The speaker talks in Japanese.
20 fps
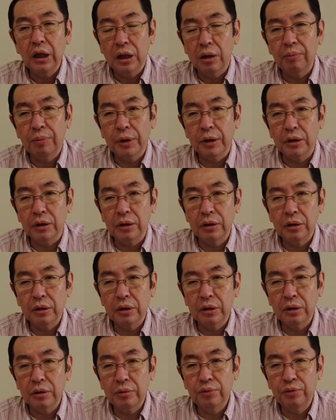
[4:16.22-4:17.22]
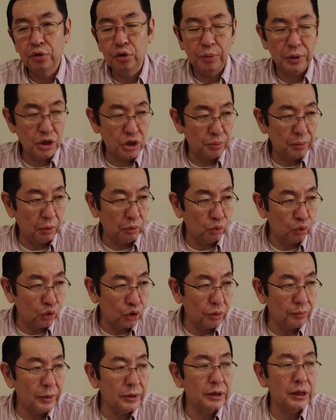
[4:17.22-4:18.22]
やっぱり冬場芝動
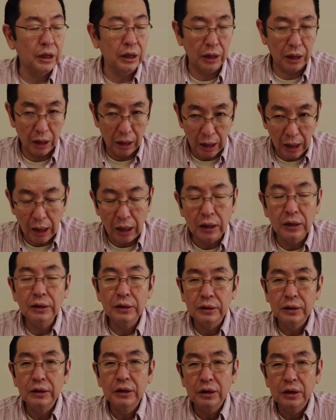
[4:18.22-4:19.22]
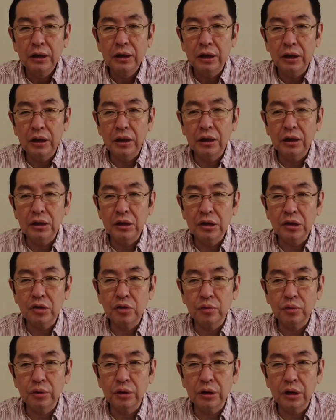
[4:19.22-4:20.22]
きませんからえー、
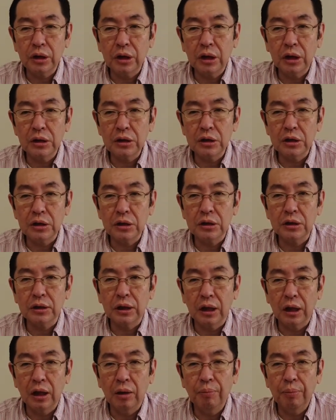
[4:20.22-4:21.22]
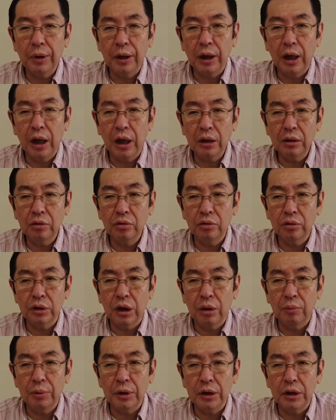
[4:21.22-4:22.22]
そういった感じですからやっぱり春の
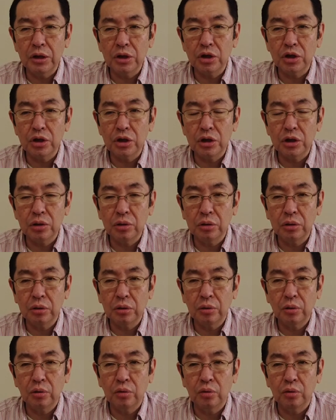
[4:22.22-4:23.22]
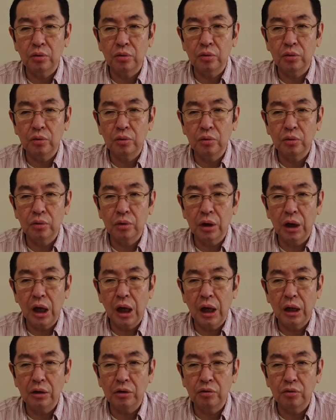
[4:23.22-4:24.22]
ダメージを
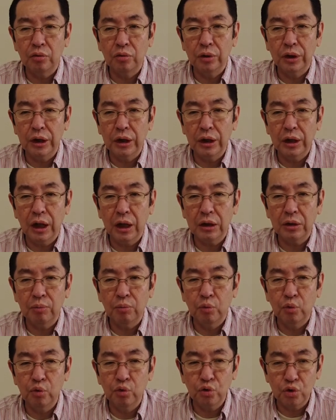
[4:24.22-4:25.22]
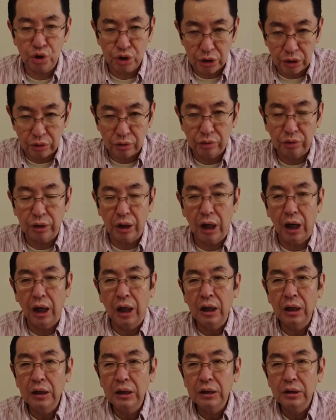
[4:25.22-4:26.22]
があるのをねいかに戻してくるか
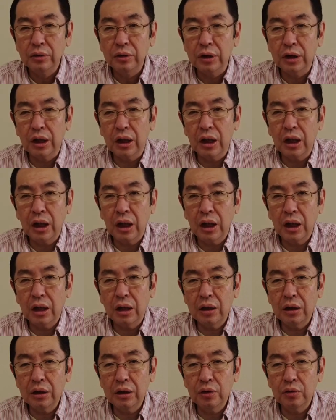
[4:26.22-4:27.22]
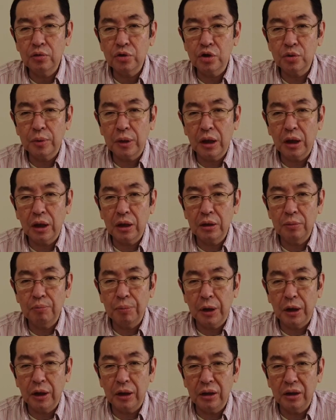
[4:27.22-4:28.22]
それから洋芝いっ
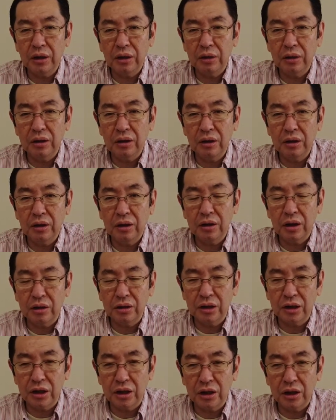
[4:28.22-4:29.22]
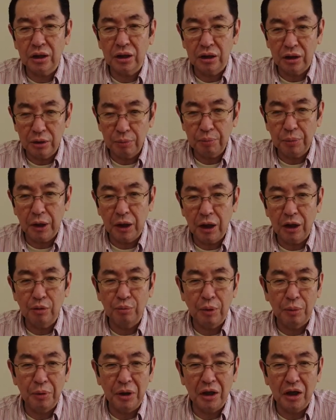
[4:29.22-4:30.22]
ぱい比較的いっぱいある
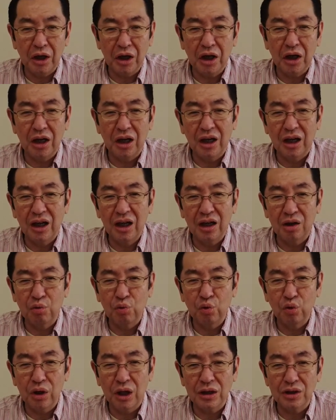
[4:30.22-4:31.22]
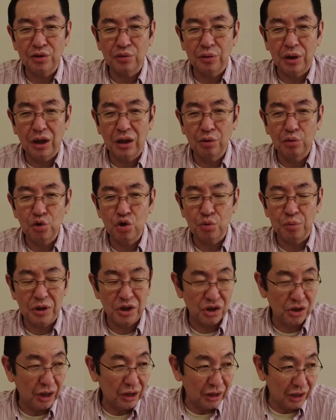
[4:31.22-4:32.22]
馬場からこの夏は野芝
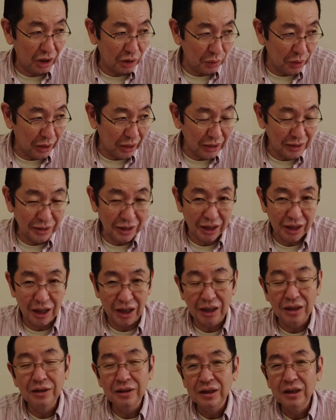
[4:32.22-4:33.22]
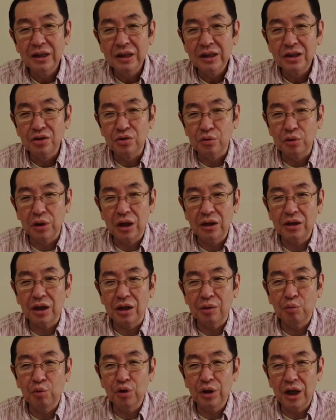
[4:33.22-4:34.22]
下になるわけですからその
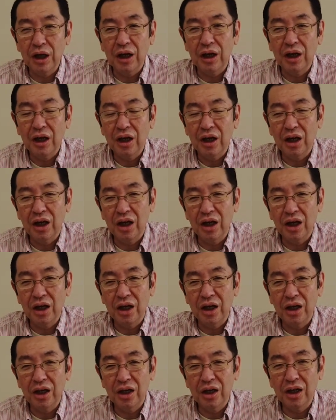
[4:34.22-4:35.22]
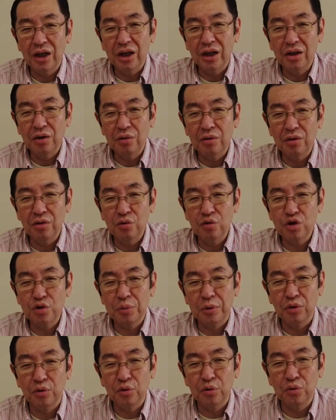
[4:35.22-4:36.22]
辺りもね、えー、洋
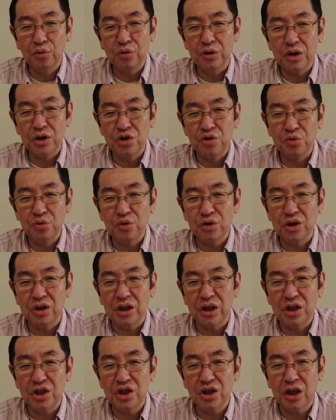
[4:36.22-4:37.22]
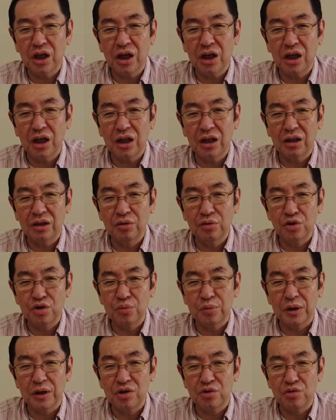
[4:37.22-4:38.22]
芝どういうふうに上手に消しながら野
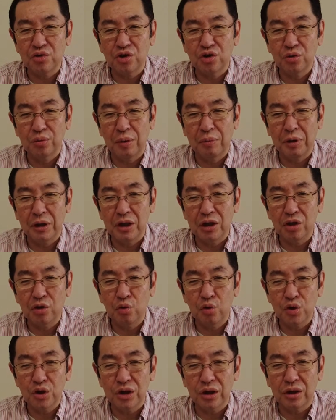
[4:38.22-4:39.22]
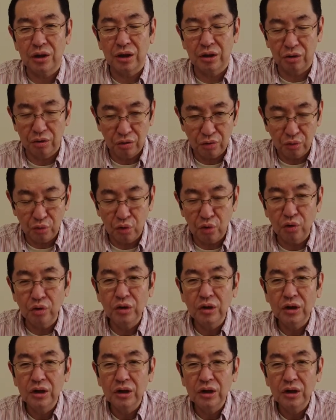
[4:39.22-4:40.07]
芝中心の馬場に移行していくかというところ。